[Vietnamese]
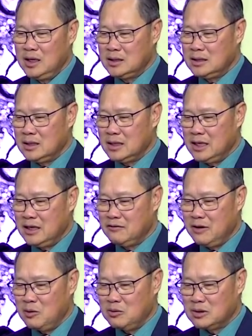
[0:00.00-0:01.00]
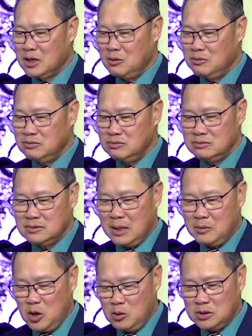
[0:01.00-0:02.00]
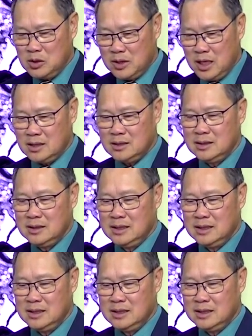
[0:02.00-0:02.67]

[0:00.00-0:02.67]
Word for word: thực hiện phòng chống tham nhũng tiêu cực